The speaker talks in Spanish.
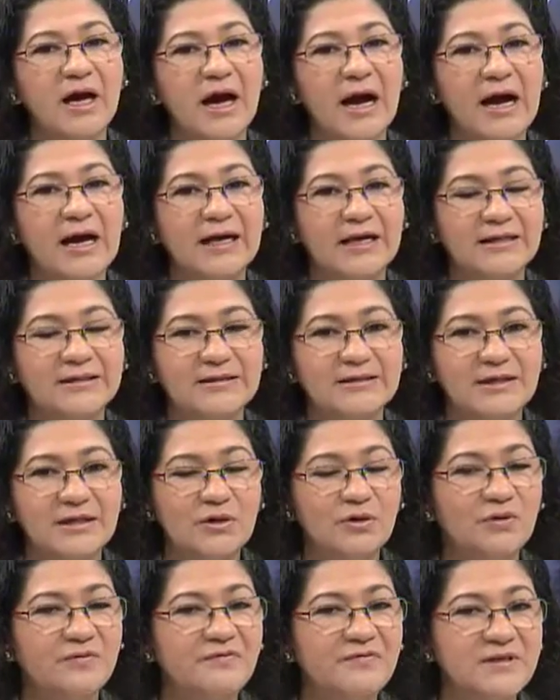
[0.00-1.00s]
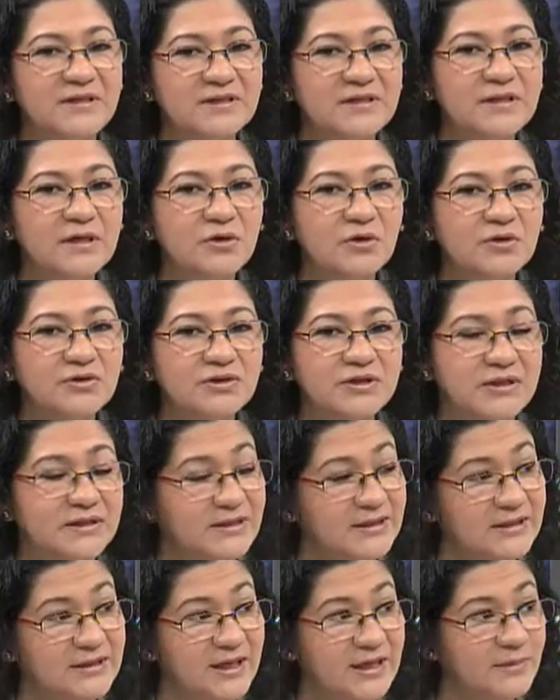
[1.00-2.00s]
a castigos físicos
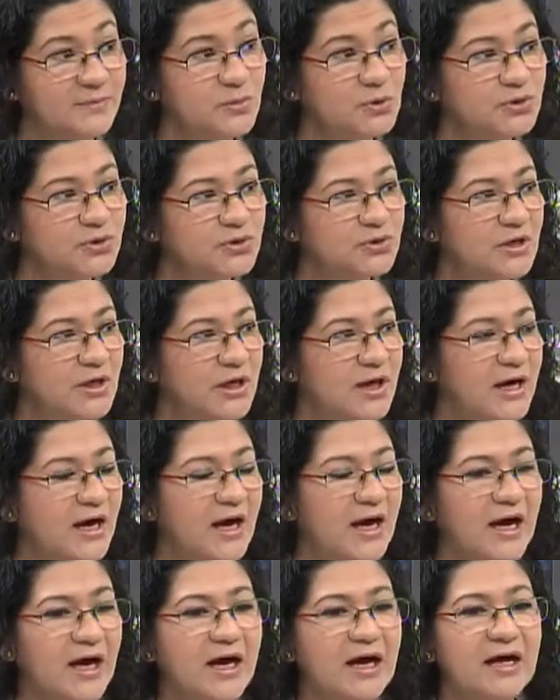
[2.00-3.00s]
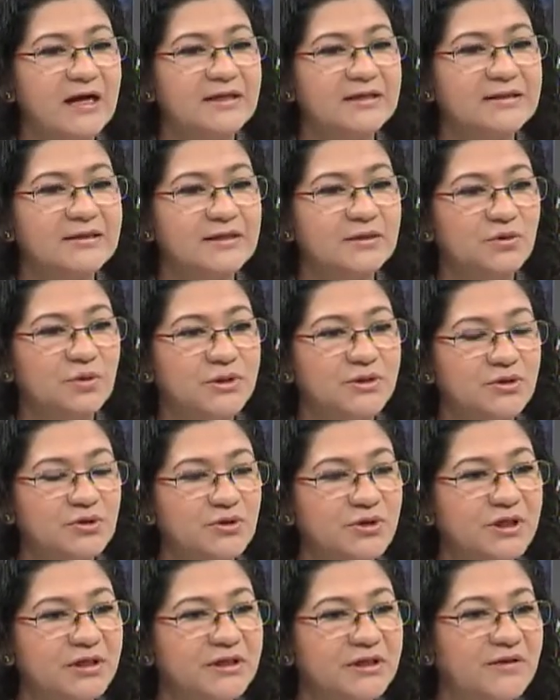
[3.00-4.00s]
extremos, a
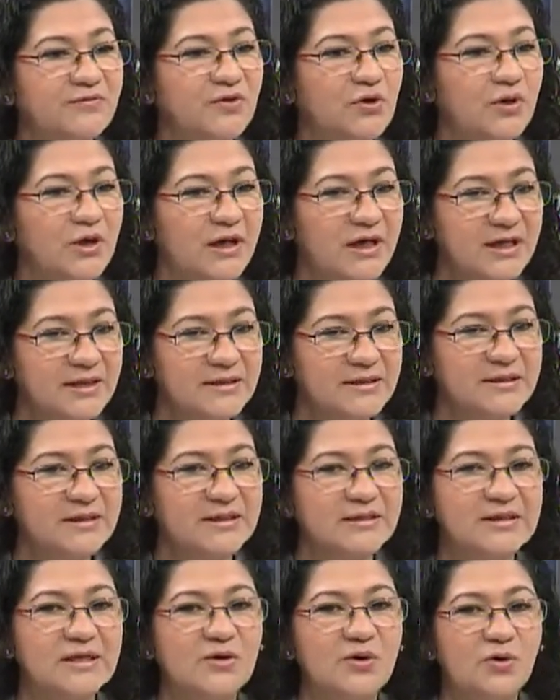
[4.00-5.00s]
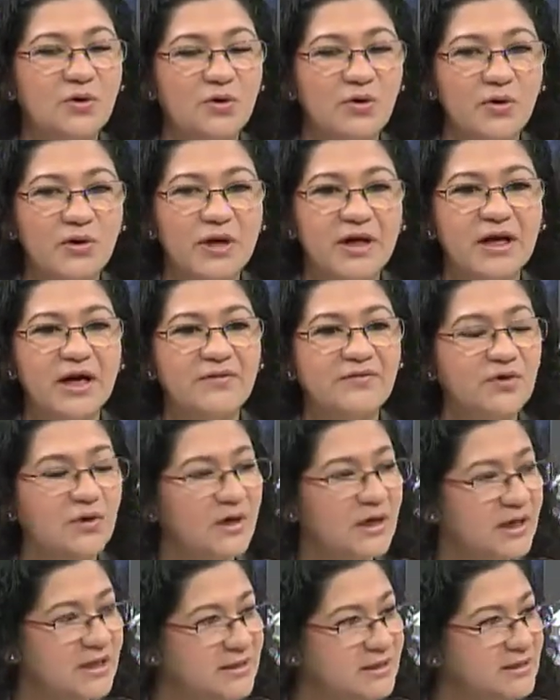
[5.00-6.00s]
situaciones de violencia psicológica,
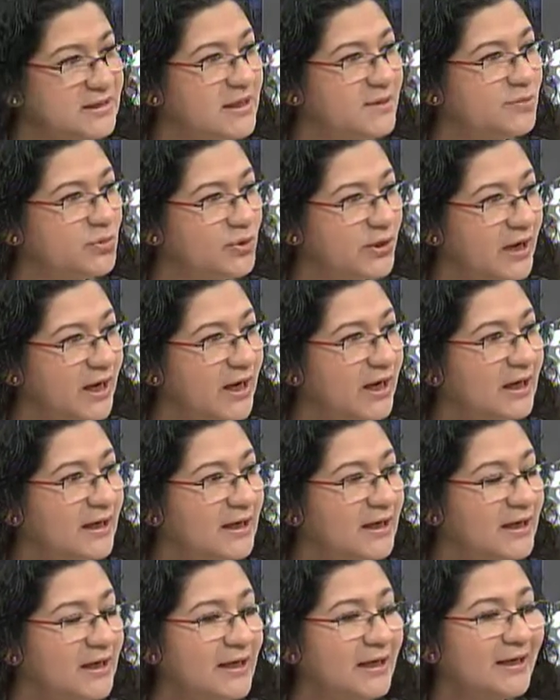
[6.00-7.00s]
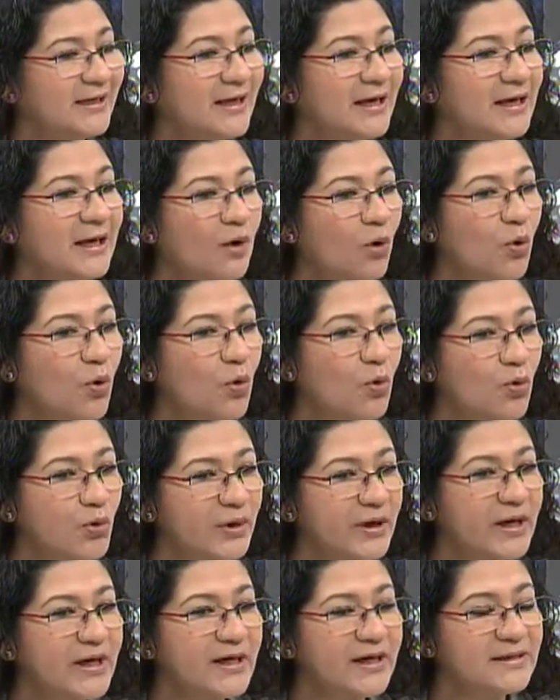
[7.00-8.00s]
violencia moral, que
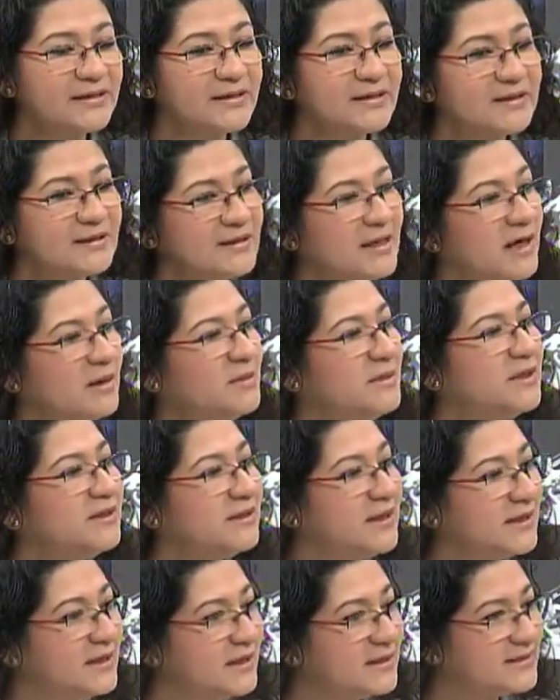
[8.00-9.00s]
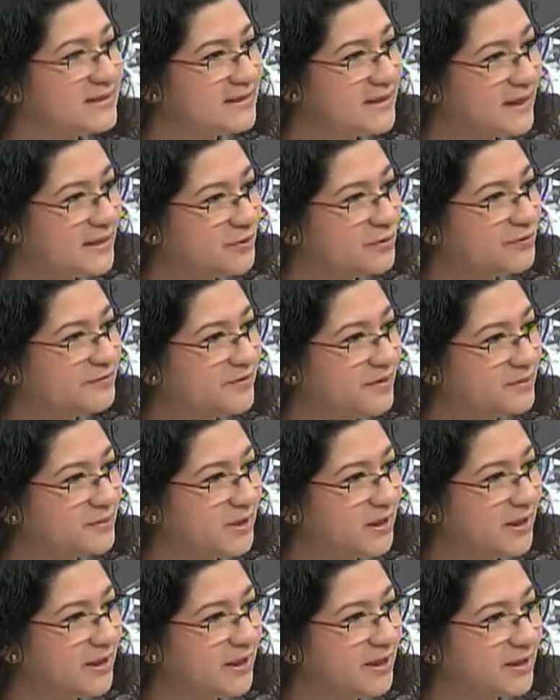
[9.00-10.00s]
ocurre esencialmente en el seno
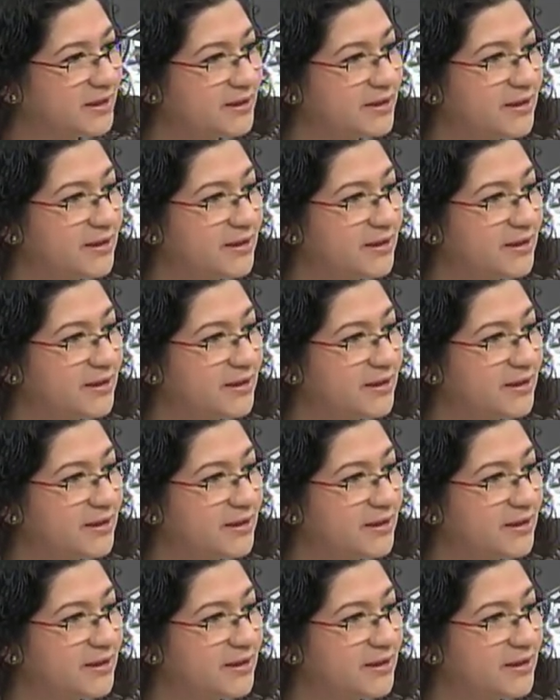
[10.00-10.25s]
familiar.